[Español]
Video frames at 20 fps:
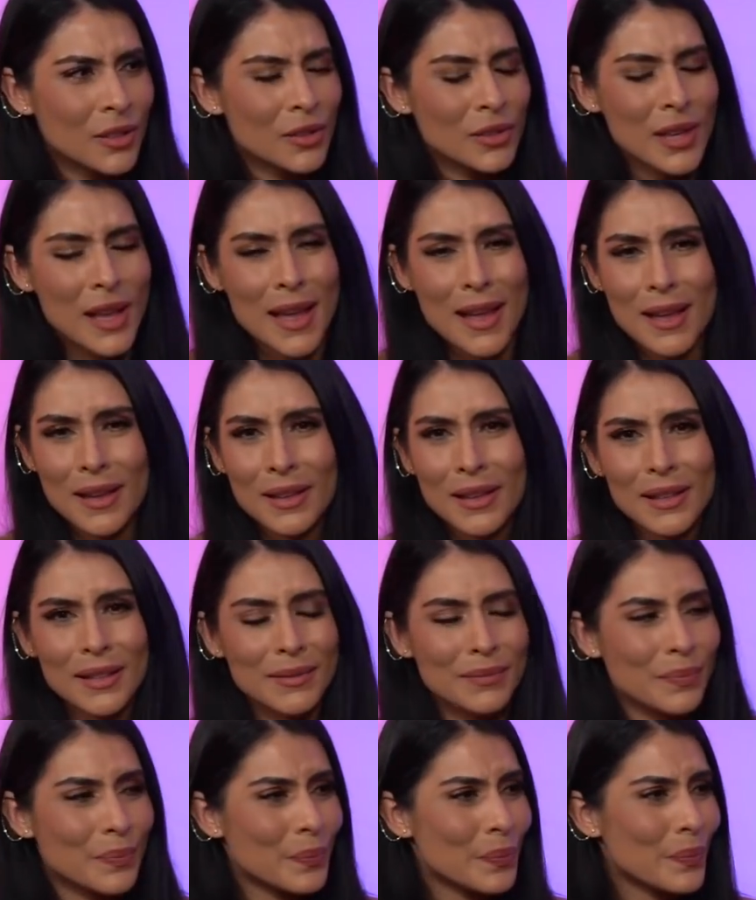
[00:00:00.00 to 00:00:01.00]
O sea,
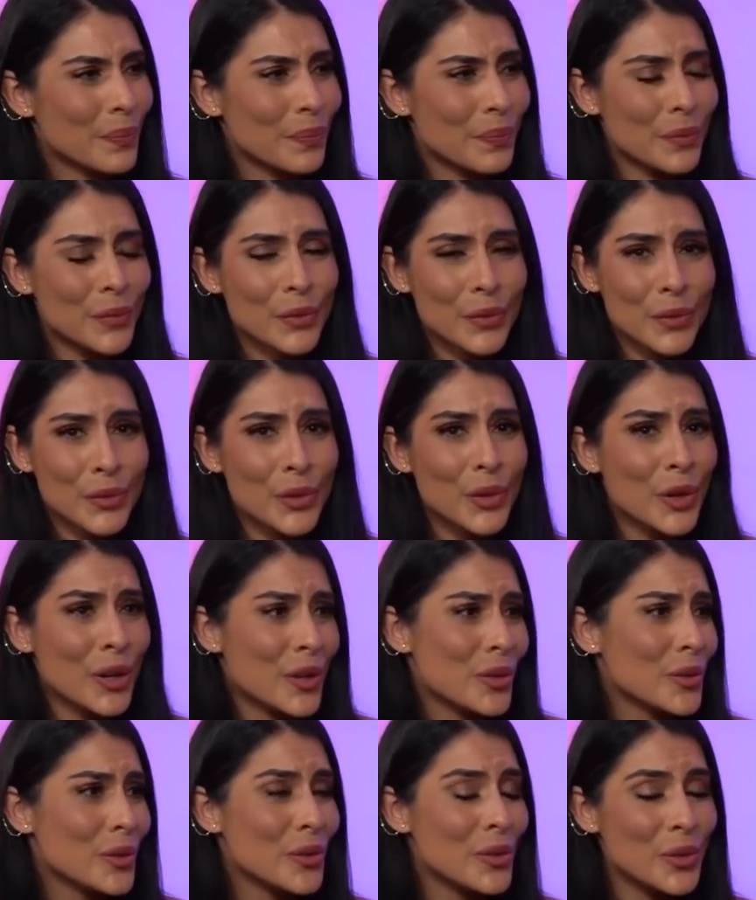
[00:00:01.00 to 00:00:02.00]
yo,
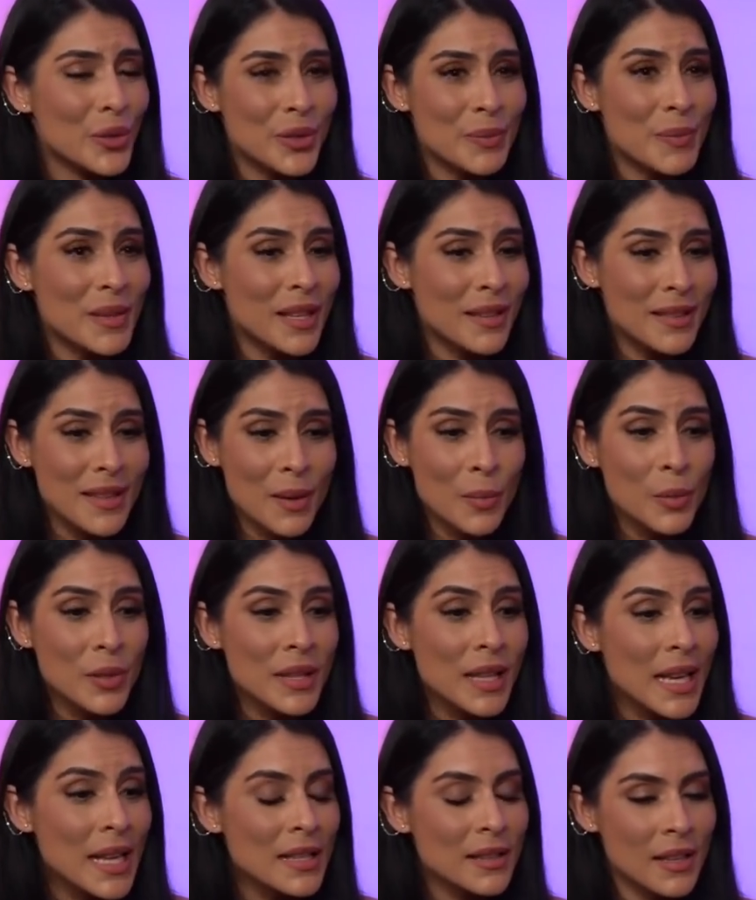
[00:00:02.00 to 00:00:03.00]
me sentía
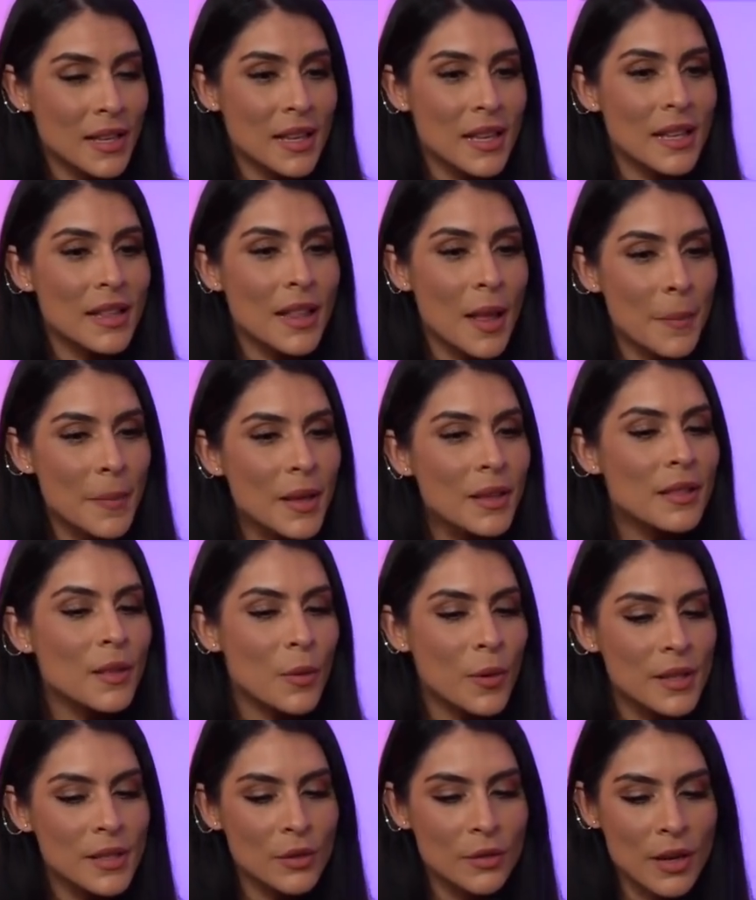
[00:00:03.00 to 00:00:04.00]
muy triste y, y, también
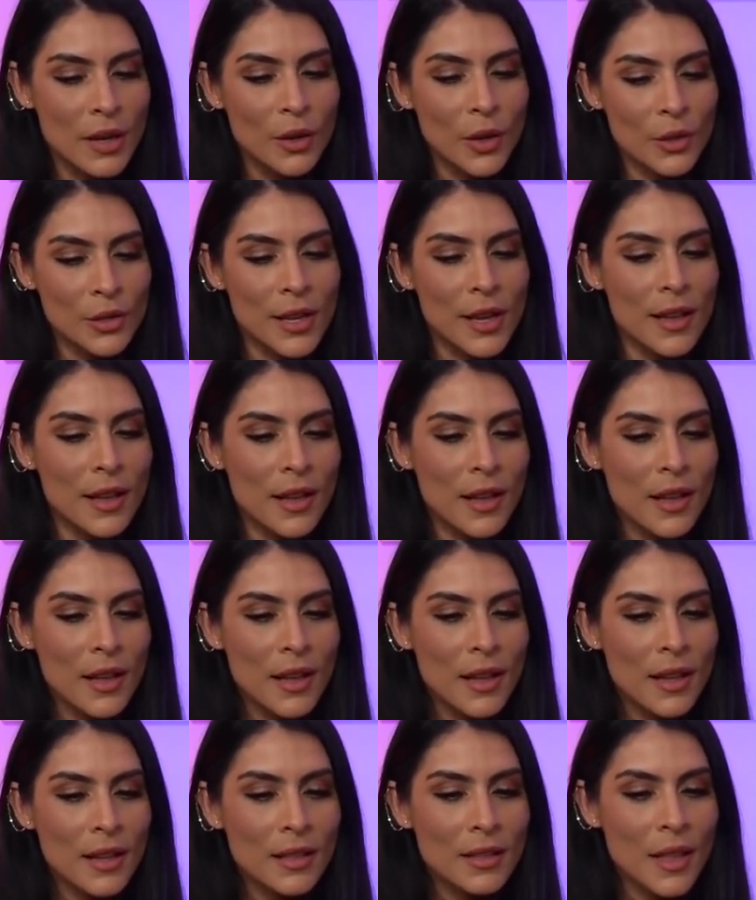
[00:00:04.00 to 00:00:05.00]
te voy a decir una cosa.
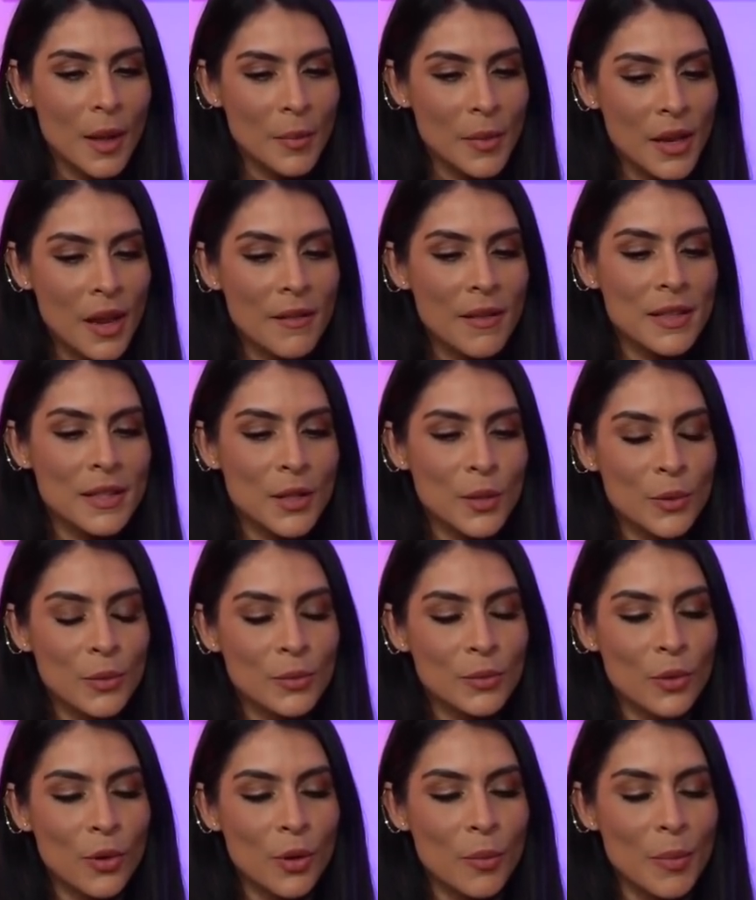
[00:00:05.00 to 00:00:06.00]
También había sido
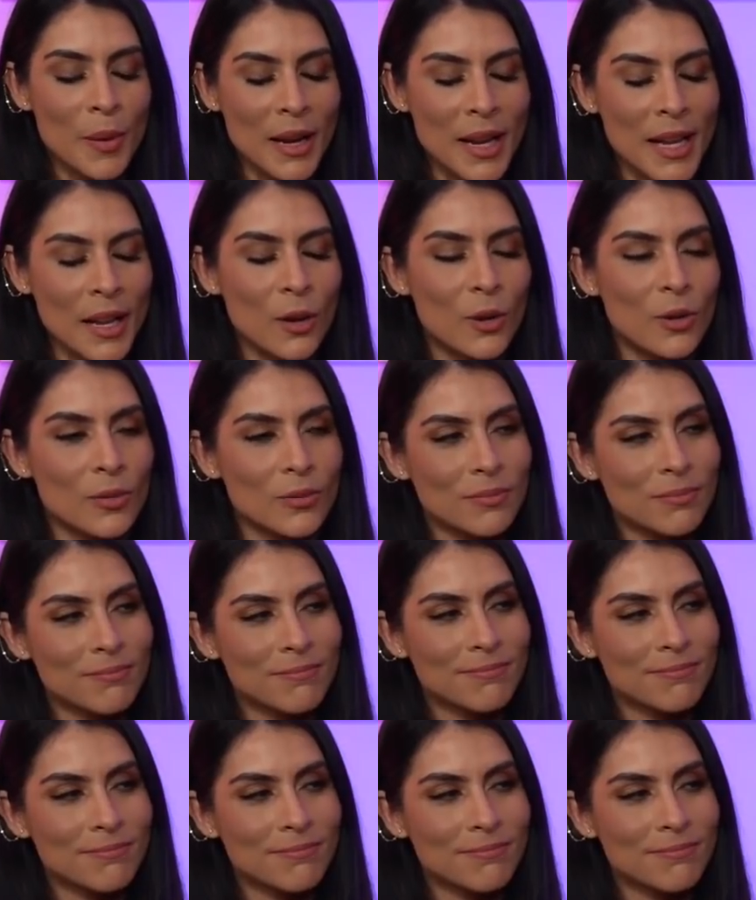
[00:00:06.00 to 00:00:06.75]
un golpe al ego.